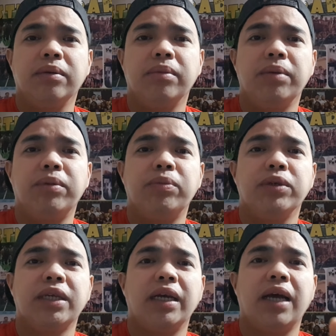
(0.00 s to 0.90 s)
member po
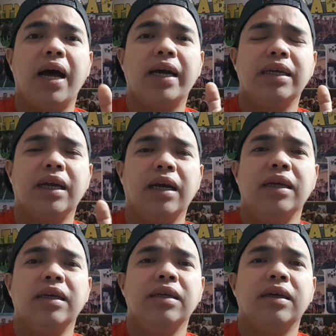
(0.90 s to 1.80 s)
sa aking
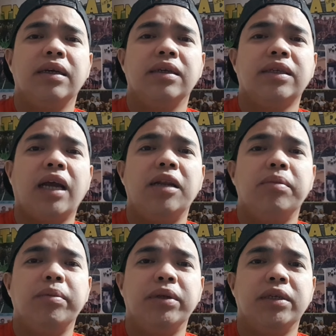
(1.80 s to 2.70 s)
channel
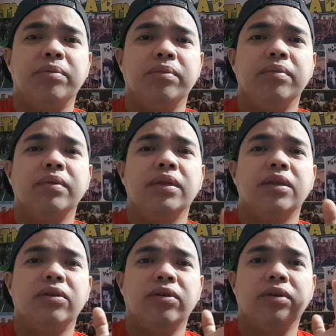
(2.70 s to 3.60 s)
membership
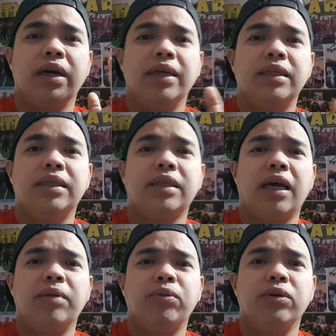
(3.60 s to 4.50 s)
so guys
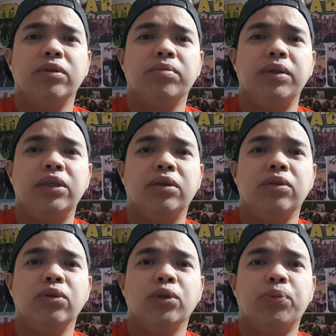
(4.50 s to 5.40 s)
sana po please
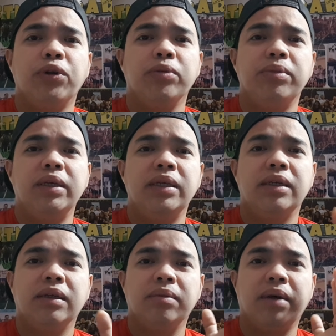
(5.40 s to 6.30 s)
do support me
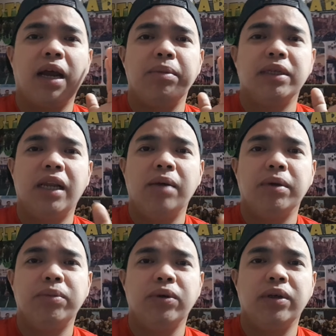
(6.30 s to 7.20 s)
maraming
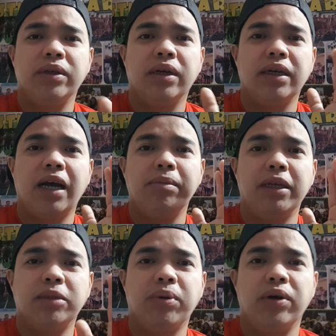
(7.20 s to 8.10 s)
salamat po God
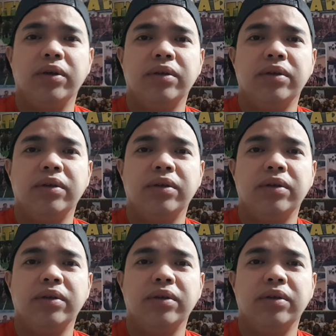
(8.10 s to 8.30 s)
bless po